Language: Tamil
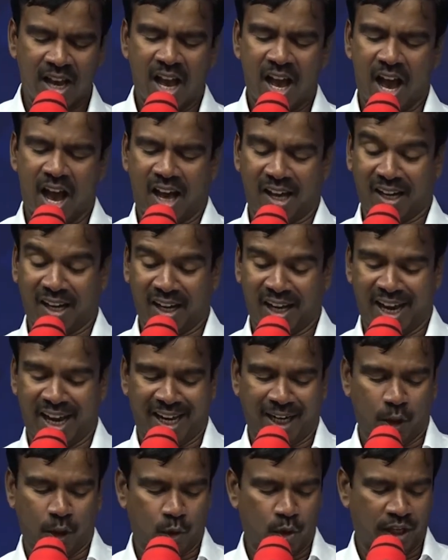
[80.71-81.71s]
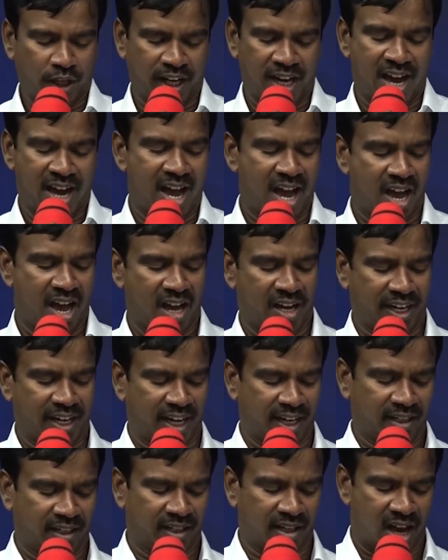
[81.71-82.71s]
அல்லேலூயா
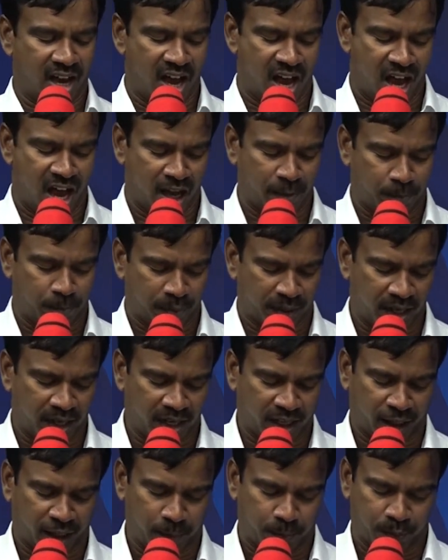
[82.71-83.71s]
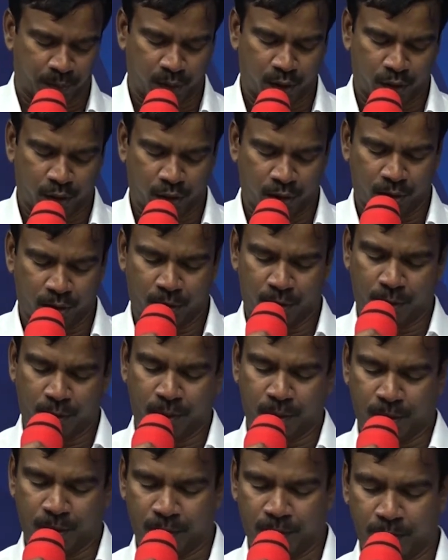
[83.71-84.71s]
என்றார்
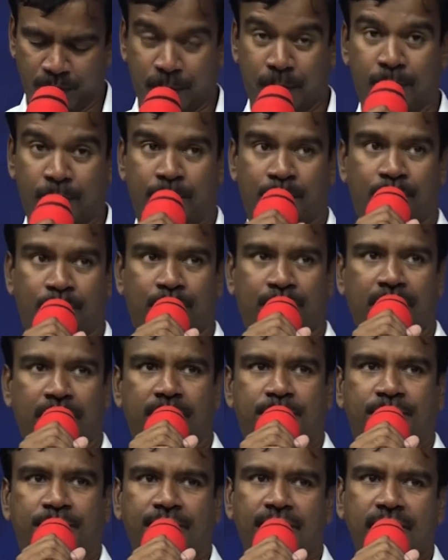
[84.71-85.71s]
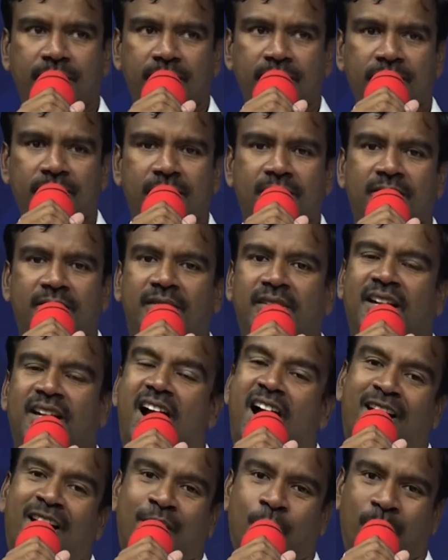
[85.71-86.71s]
பறிப்போம்
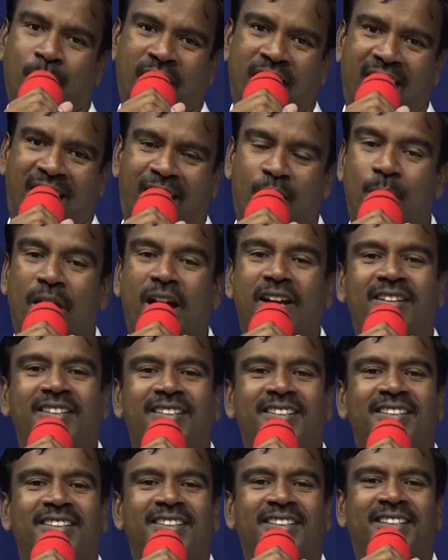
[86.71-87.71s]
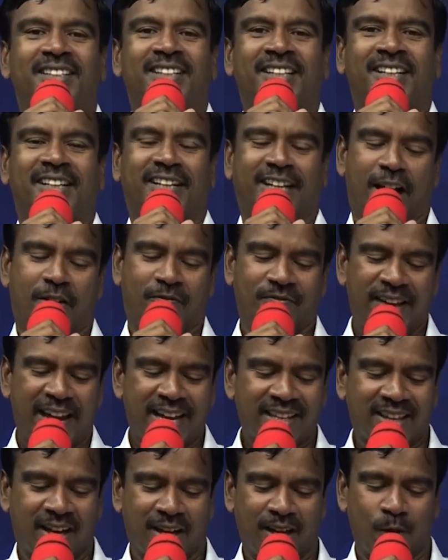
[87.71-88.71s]
ஆண்டவர் நல்லவர் நாம்
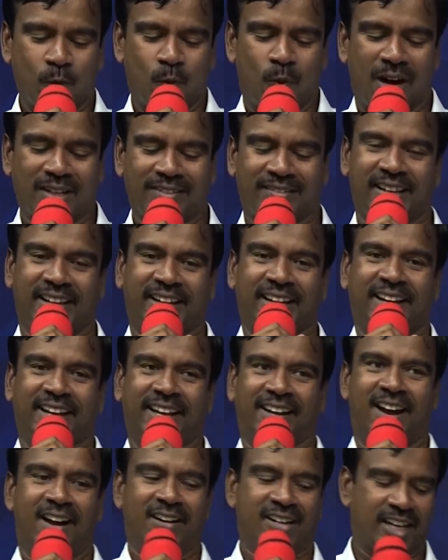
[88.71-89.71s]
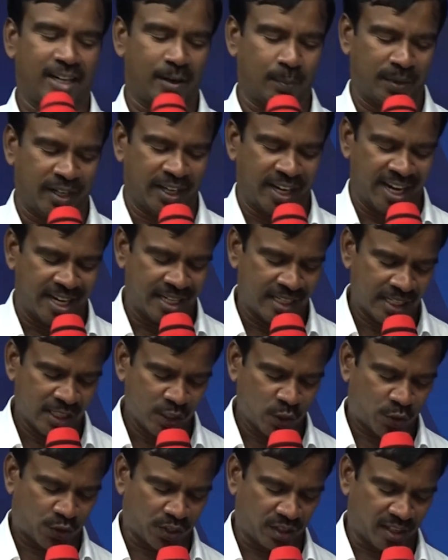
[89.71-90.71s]
வேத வார்த்தைக்கு நேராக நம்முடைய
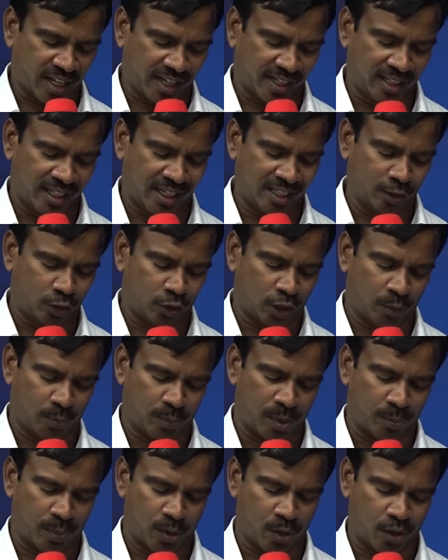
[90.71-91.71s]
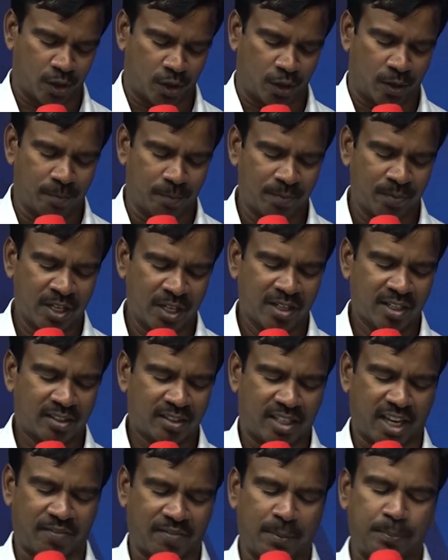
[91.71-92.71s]
சிந்தைகளை திருப்ப போகிறோம்
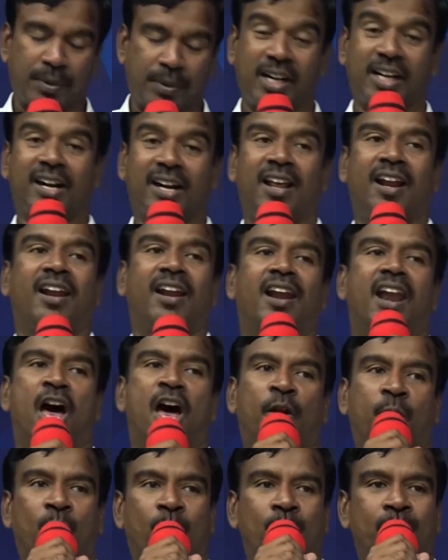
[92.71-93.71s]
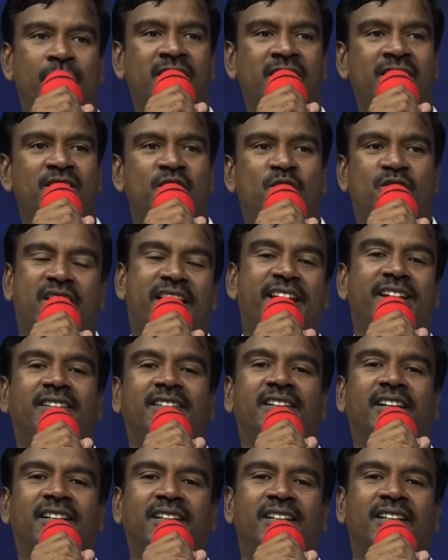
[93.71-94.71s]
தெய்வ பிள்ளைகள் எல்லாரும்
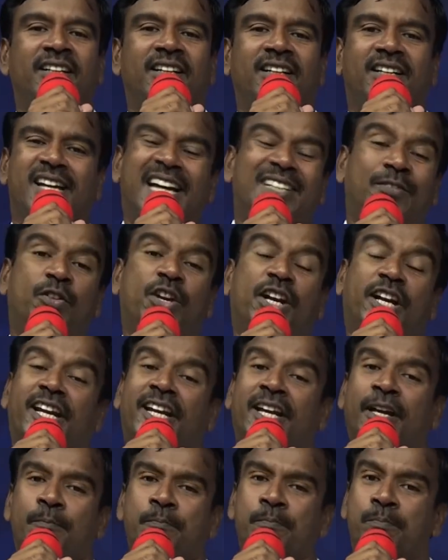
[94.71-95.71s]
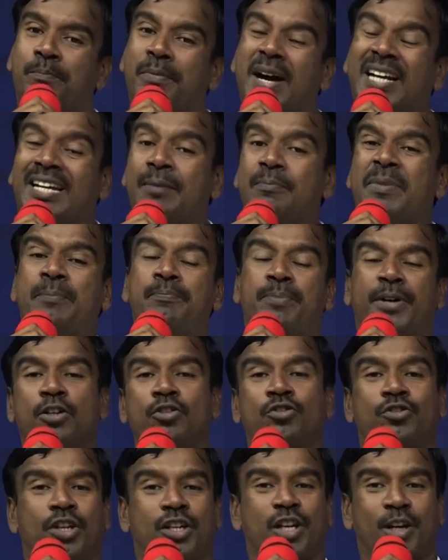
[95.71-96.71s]
சேர்ந்து கத்தரை
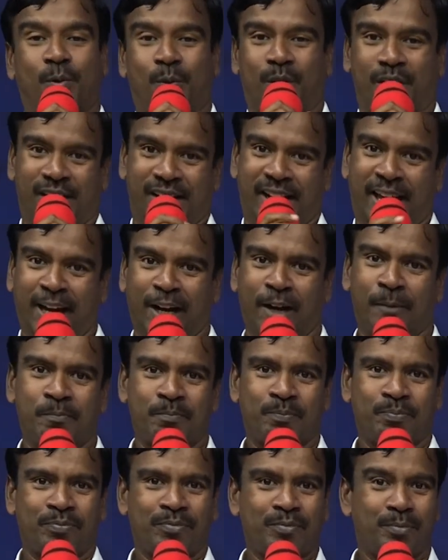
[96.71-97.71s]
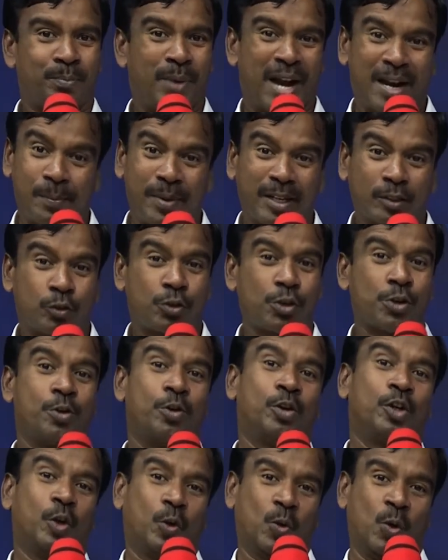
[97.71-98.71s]
மகிமைப்படுத்துகிற ஒரு நேரம்
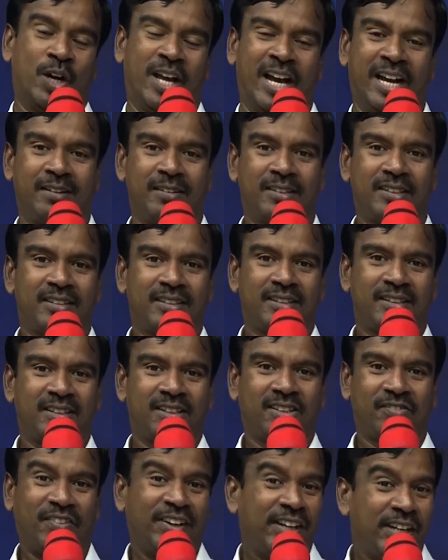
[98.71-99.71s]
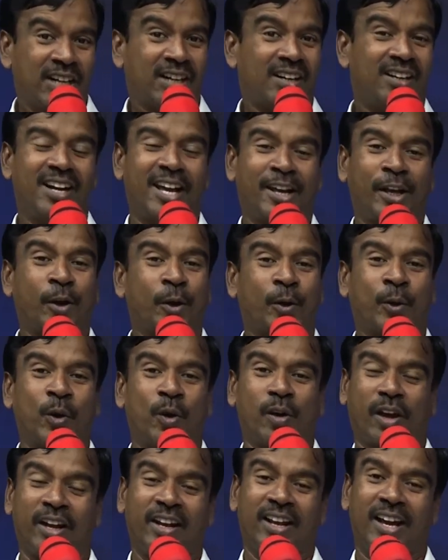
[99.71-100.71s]
பயபக்தியோடு கூட வீடுகளில்
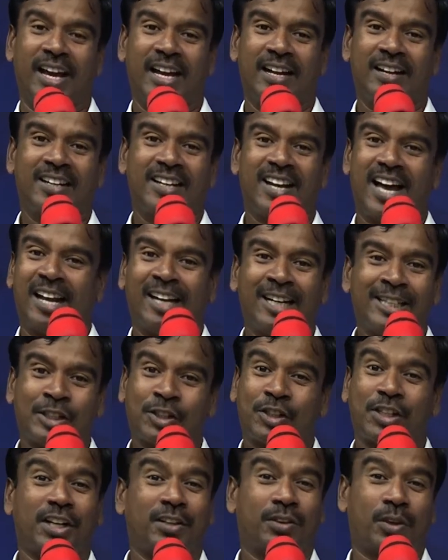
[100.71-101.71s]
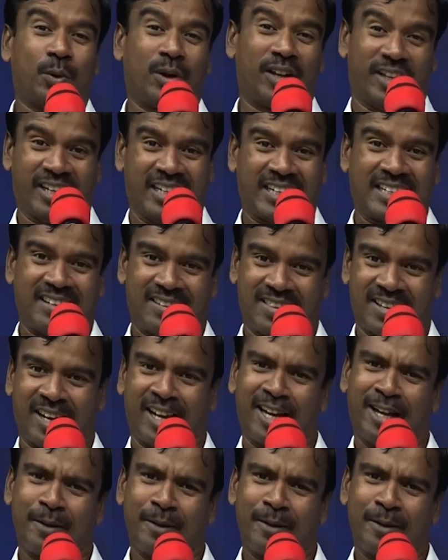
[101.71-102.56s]
இருக்கிறோம் என்ற அலட்சியத்தோட இருக்காதுங்க